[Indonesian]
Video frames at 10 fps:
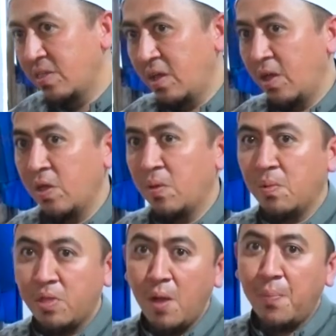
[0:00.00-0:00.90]
dari
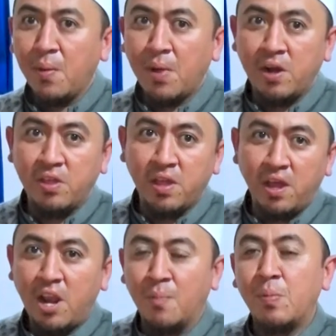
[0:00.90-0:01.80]
siapa yang paling
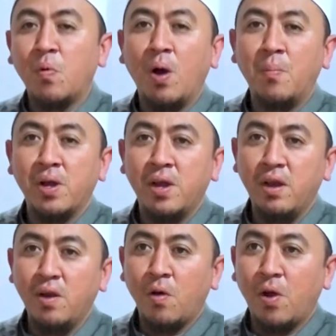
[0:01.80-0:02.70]
dicintai Nabi Muhammad
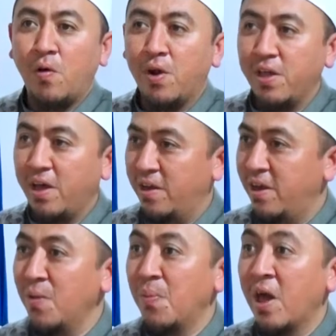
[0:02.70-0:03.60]
dan orang-orang yang
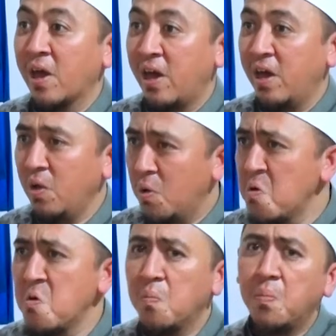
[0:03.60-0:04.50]
ada di belakang
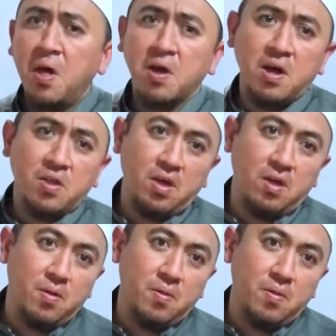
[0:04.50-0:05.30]
belakangnya